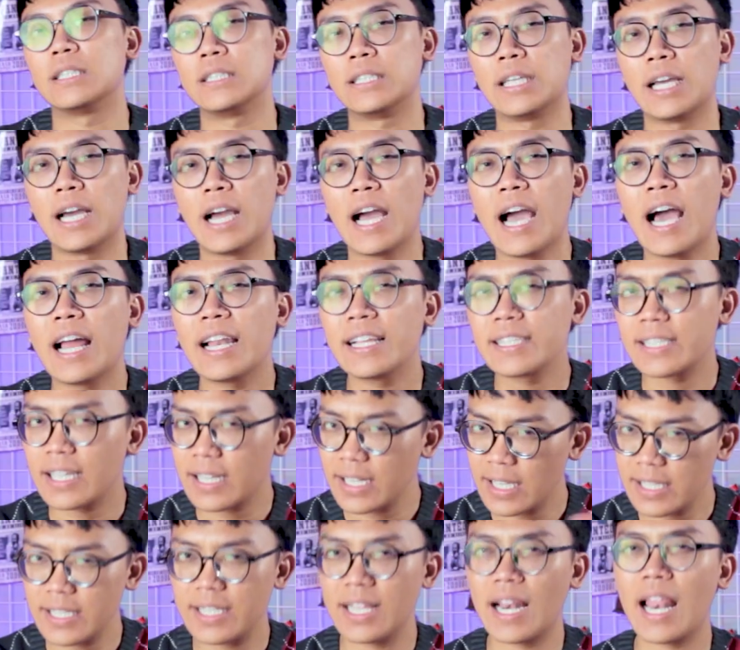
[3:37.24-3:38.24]
Ya
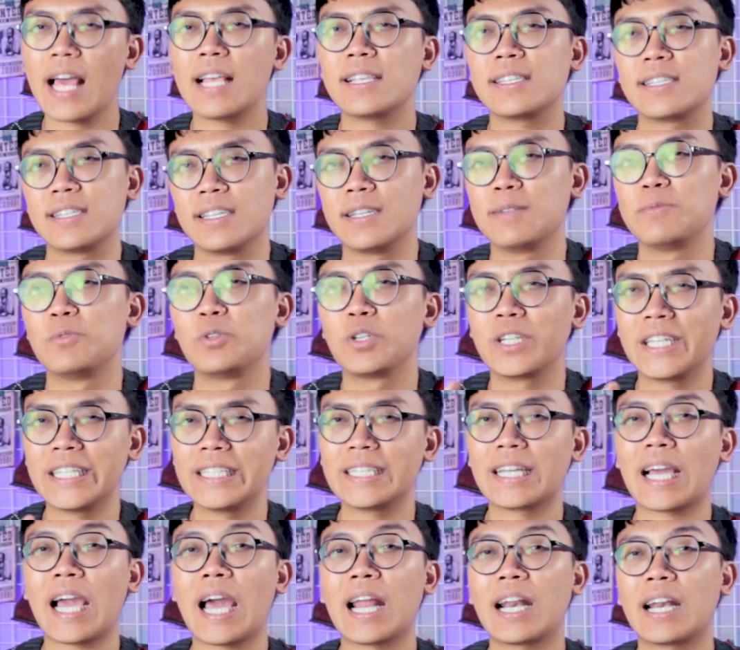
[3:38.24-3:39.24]
alasannya jelas sih,
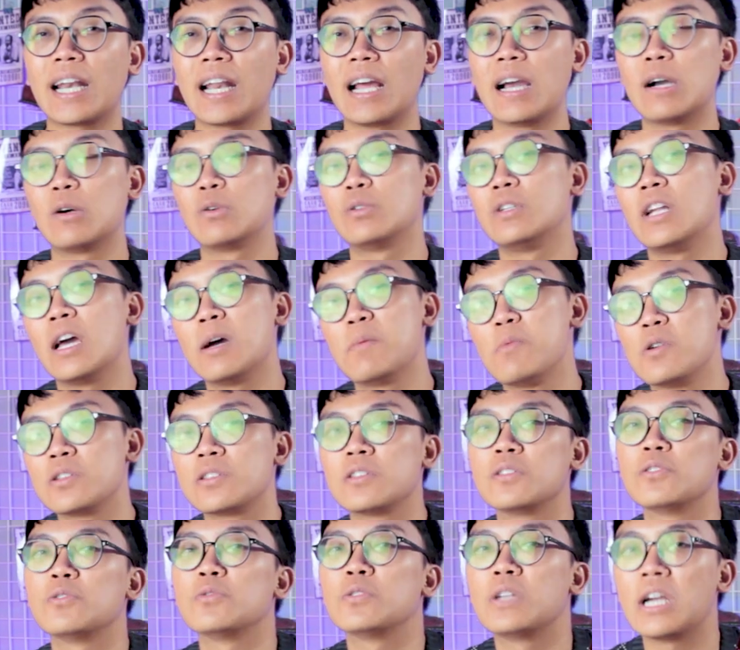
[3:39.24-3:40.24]
mungkin karena udah
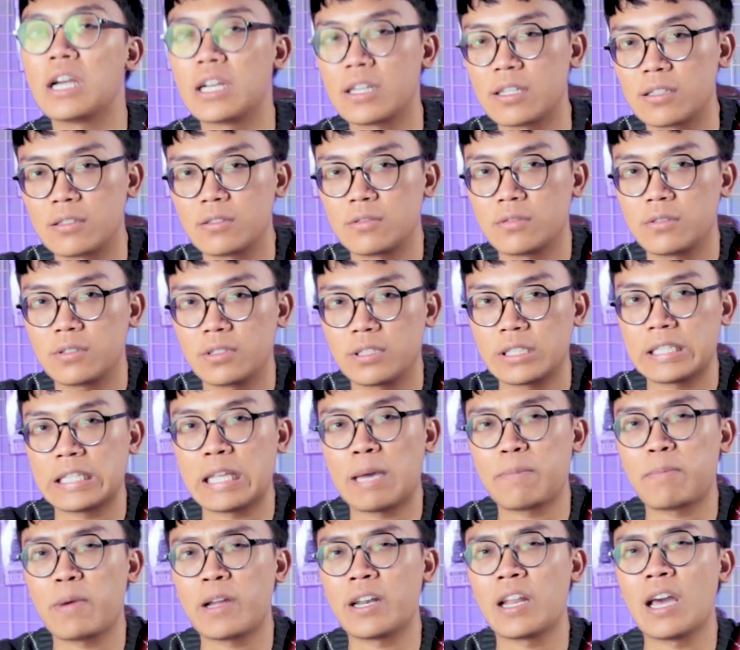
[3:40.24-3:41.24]
bosen juga gitu.
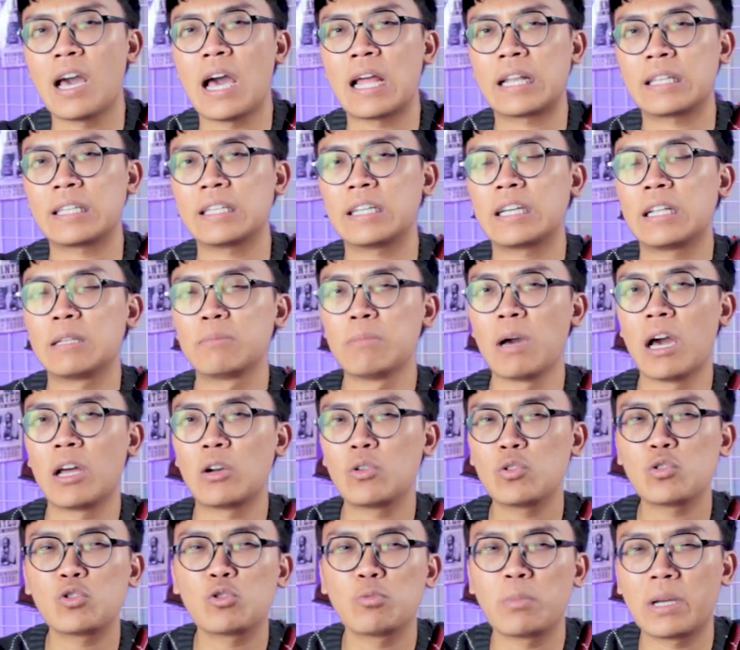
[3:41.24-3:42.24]
Setiap ada artikel
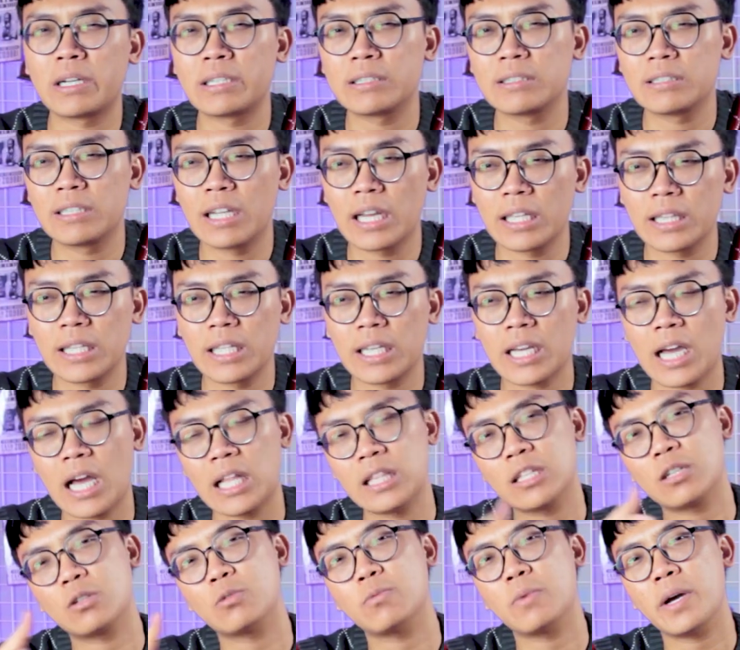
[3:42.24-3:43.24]
baru cuman ganti
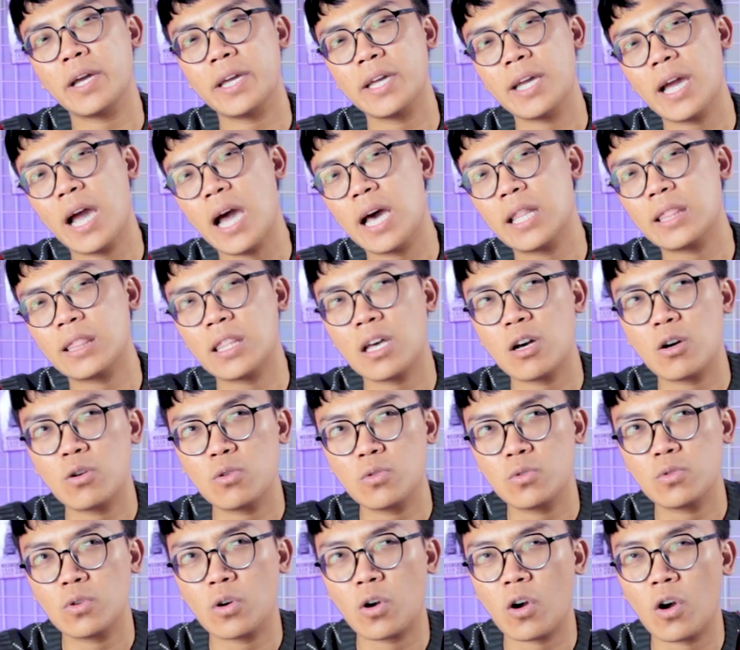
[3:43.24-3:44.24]
colorway
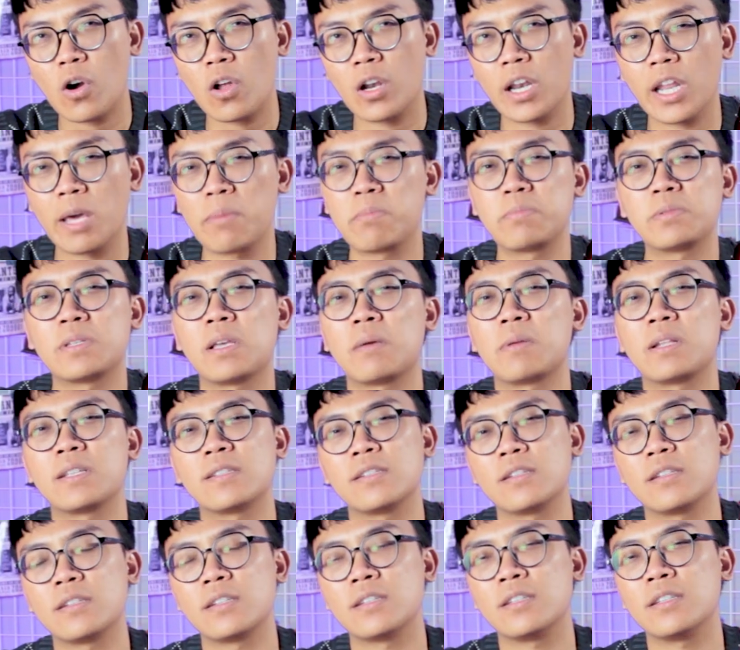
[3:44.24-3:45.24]
atau collab sama
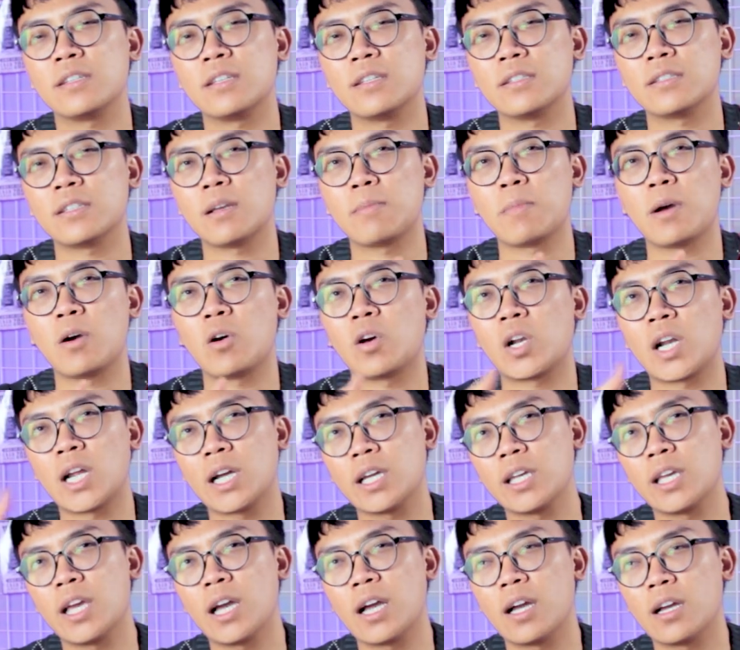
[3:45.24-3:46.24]
sini sama
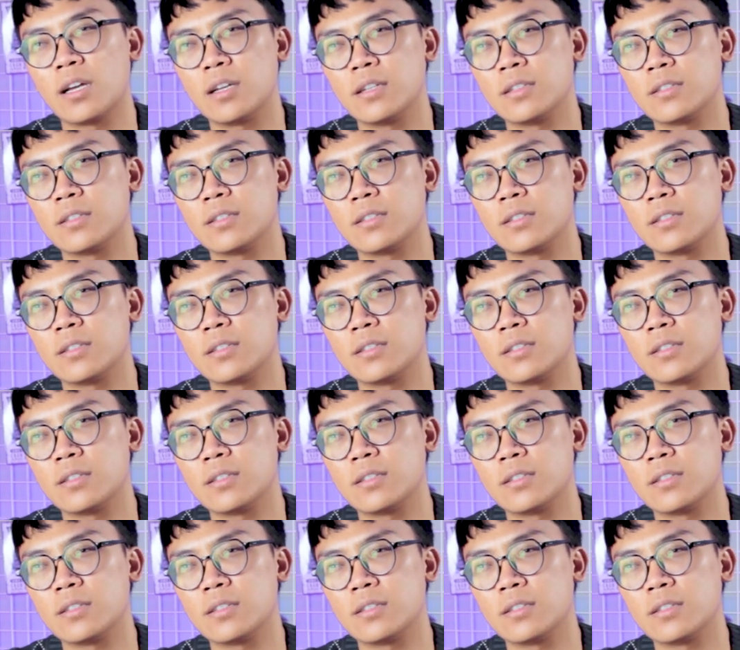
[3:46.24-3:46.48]
orang yang